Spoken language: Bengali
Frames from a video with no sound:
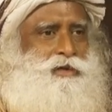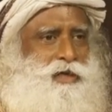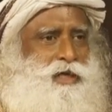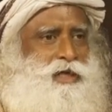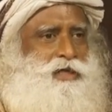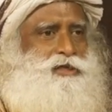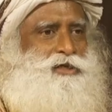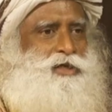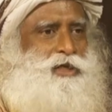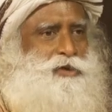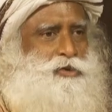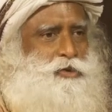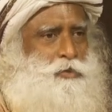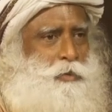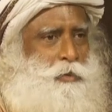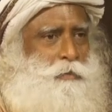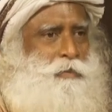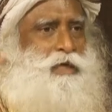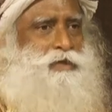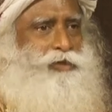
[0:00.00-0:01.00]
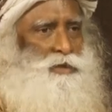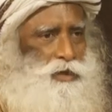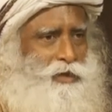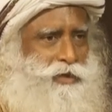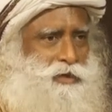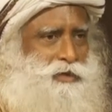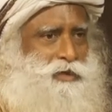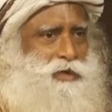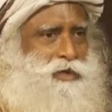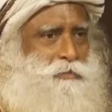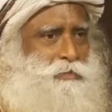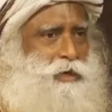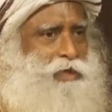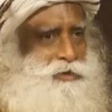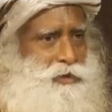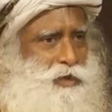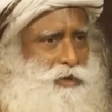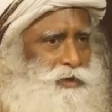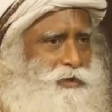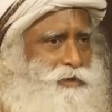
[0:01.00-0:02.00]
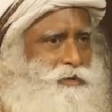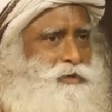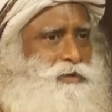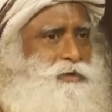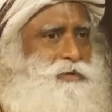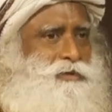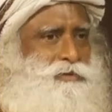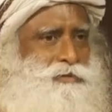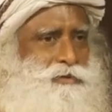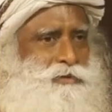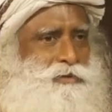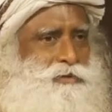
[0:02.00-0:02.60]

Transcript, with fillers: পরের জিনিসটা আরও ভালো আরও ভালো হওয়া উচিত